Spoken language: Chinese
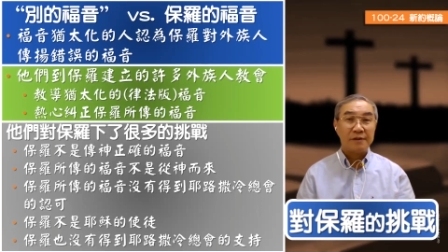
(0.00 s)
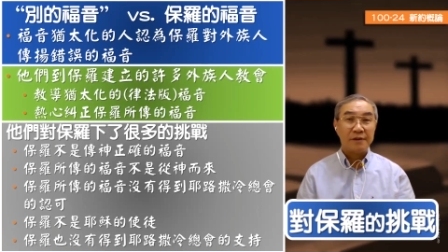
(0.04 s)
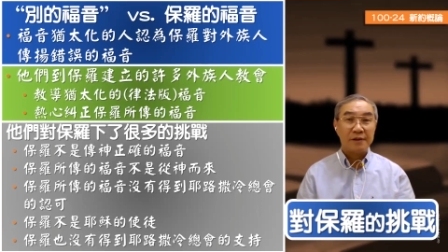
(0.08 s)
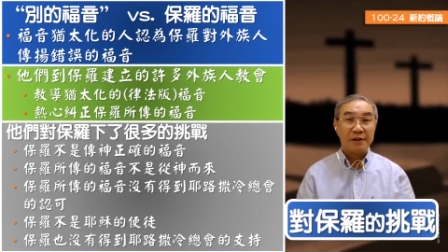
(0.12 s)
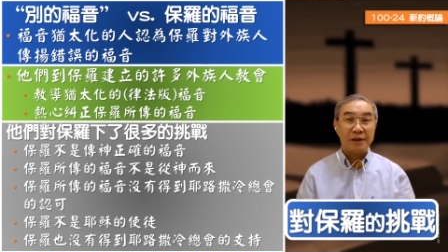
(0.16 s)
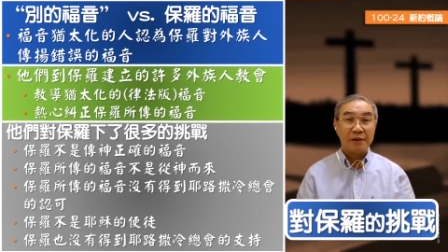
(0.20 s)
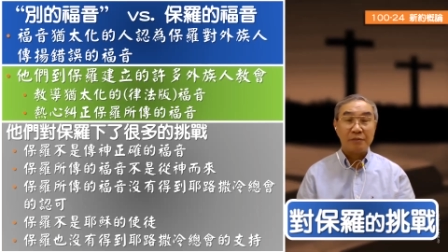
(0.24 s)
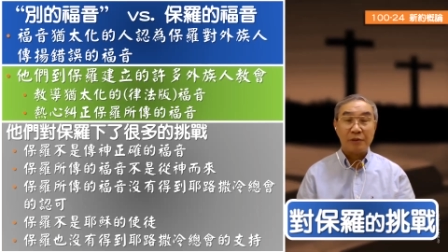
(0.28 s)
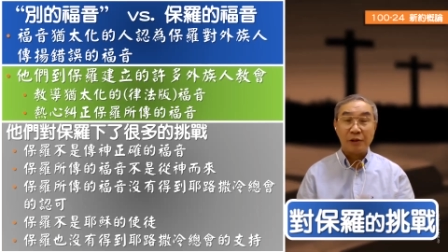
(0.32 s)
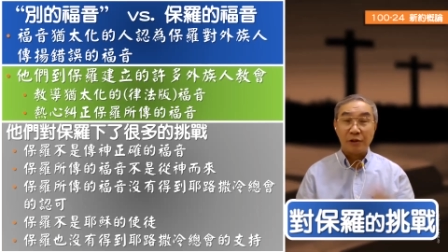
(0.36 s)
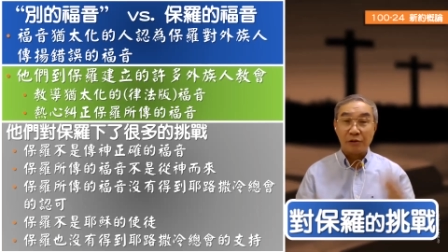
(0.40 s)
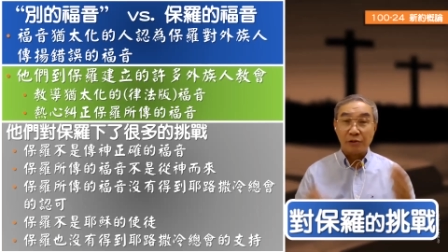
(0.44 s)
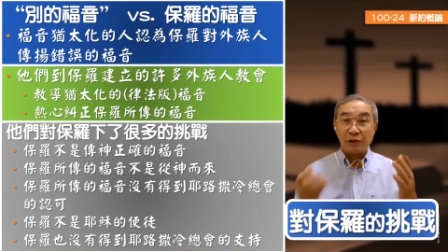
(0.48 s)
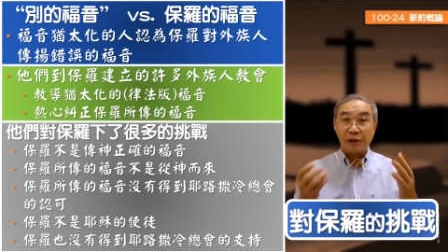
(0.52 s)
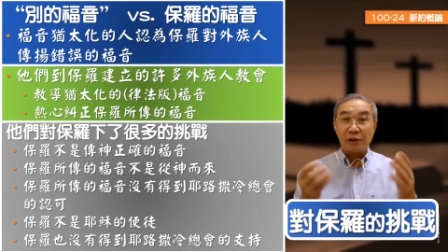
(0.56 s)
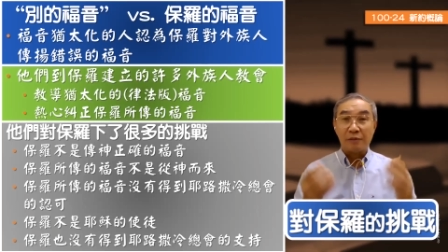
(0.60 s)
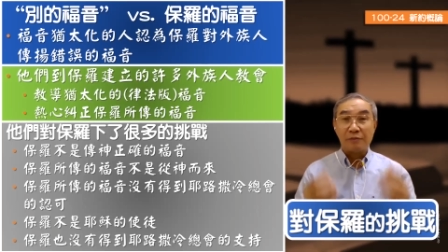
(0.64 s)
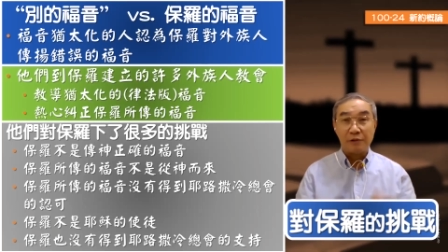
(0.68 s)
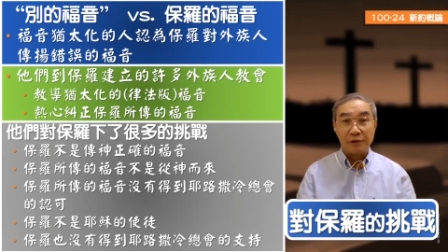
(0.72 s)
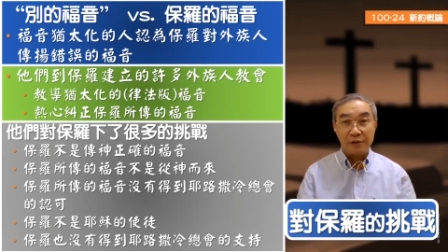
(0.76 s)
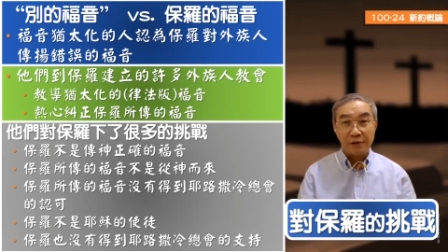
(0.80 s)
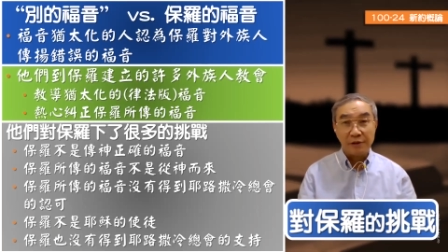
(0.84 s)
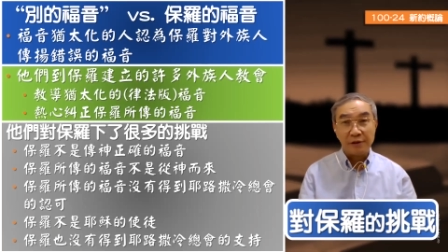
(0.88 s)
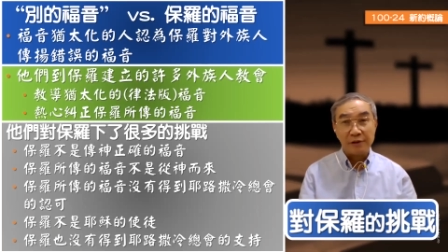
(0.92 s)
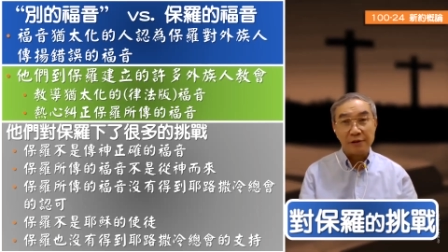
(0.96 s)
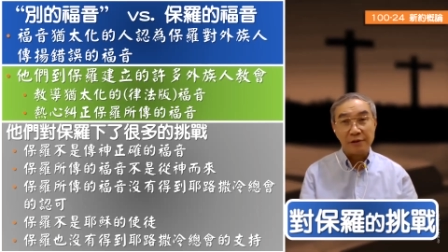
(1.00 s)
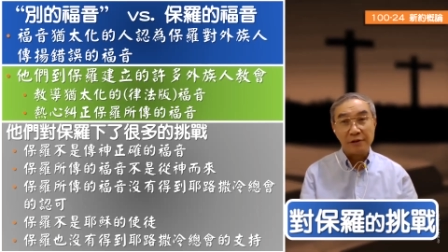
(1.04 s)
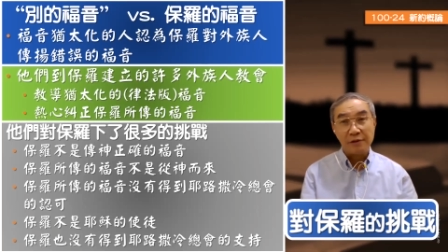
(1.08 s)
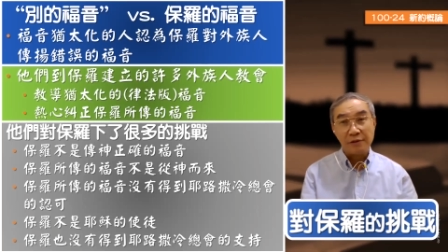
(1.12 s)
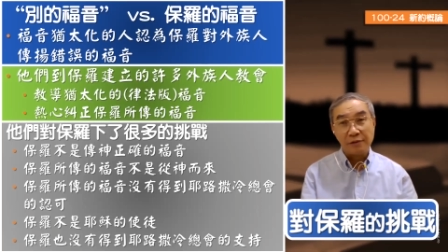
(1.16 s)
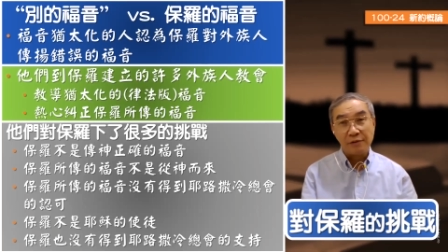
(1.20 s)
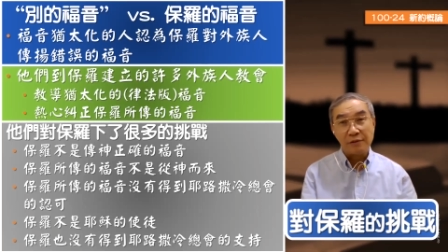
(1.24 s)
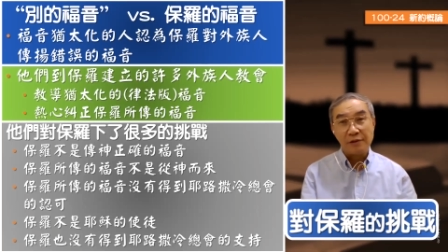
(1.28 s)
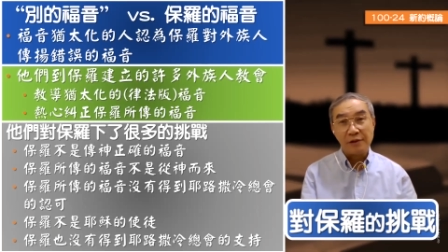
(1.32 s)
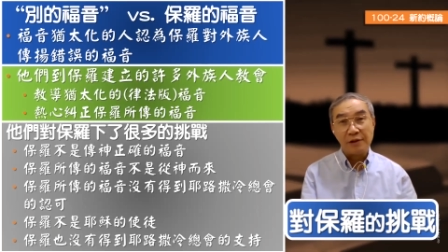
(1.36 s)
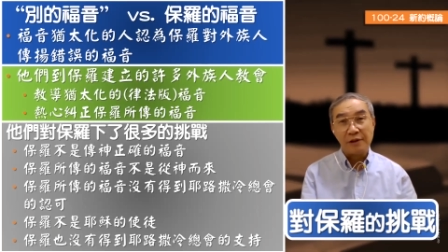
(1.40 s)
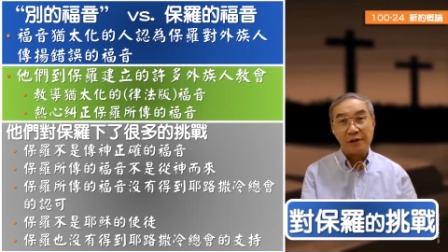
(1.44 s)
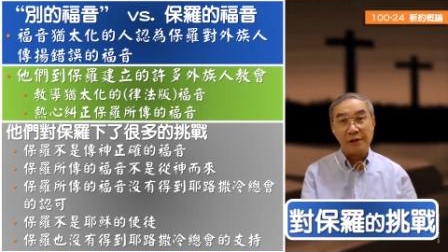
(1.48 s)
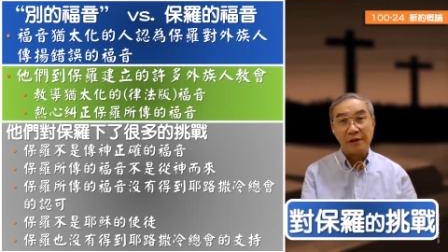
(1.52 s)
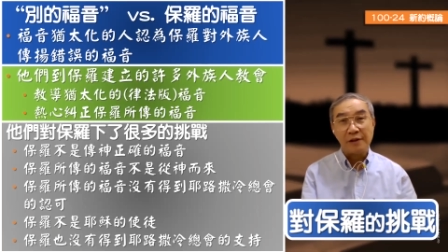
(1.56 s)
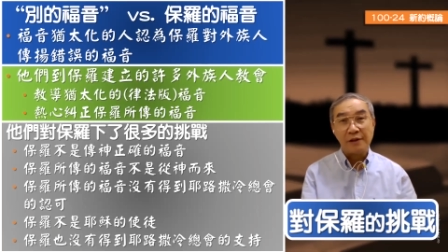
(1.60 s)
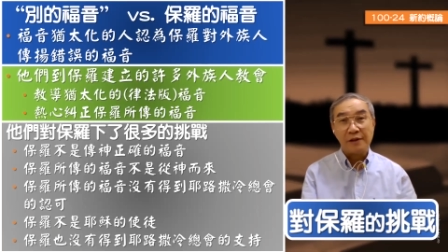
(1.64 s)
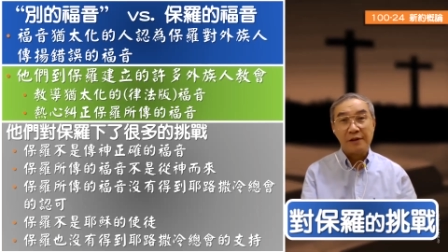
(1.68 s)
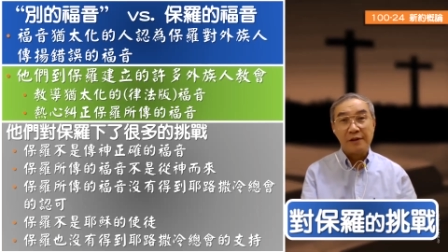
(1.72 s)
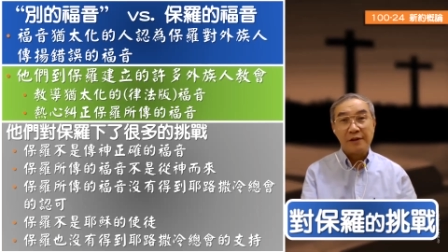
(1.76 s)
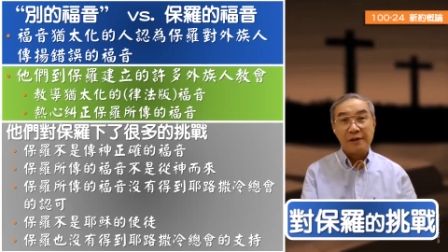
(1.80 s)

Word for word: 更不要说他不是使徒啊。